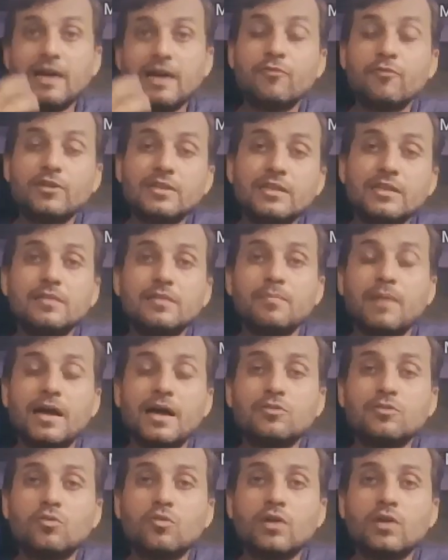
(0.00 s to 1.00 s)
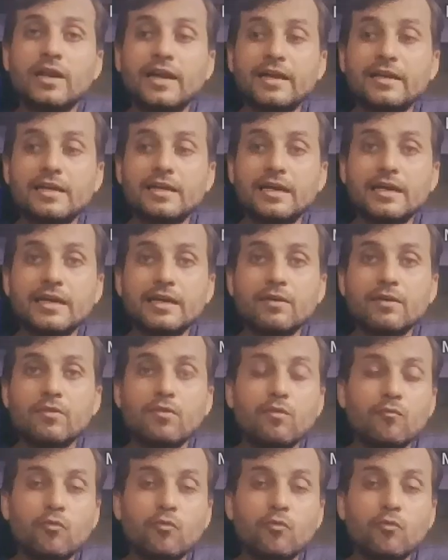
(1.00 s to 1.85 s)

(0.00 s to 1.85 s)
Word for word: आफरीदी की बात को कनेक्ट करें कि